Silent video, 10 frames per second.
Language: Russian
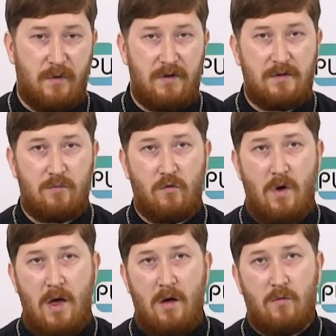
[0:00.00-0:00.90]

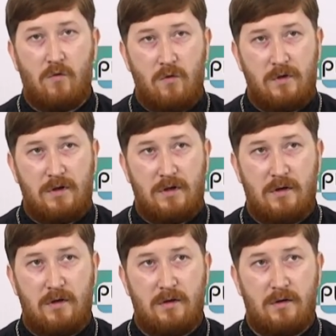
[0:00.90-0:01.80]
Поэтому
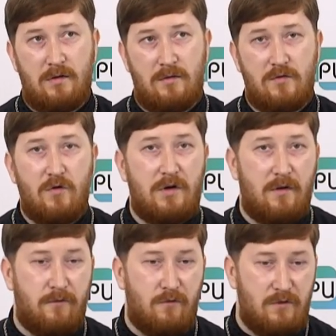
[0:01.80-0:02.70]
уроки э, не
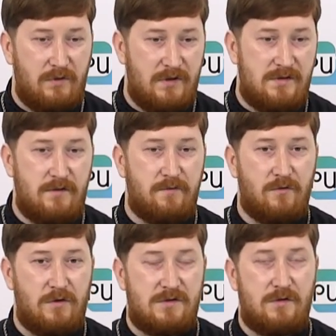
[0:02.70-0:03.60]
только факультатив,
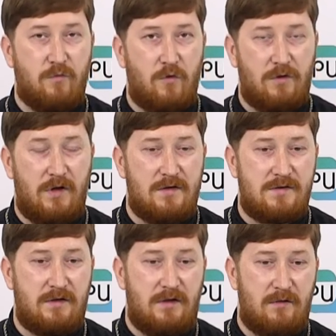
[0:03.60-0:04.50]
но если Бог
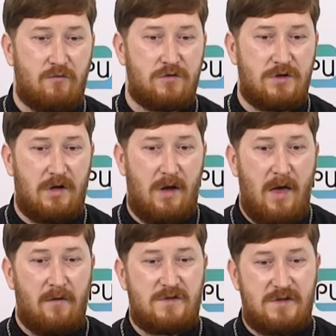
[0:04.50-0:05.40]
даст и уже
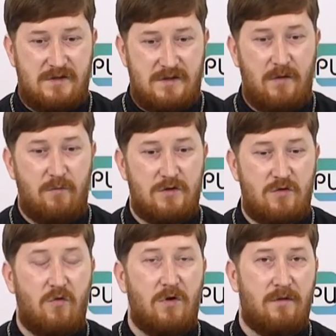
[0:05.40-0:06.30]
в системе
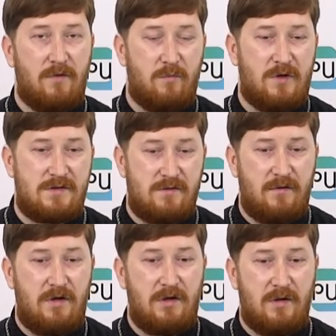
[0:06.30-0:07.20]
школьного
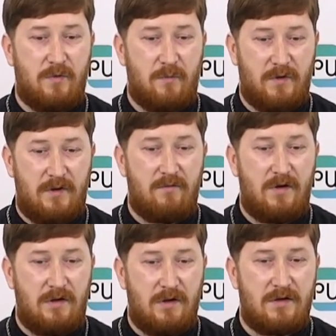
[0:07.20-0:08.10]
образования,
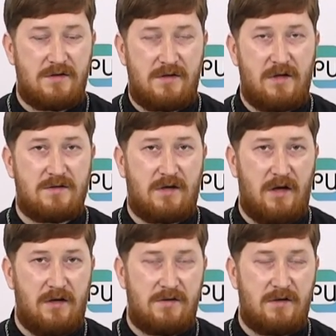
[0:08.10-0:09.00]
преподавания
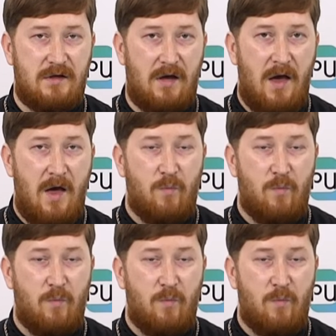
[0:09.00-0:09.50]
христианской этики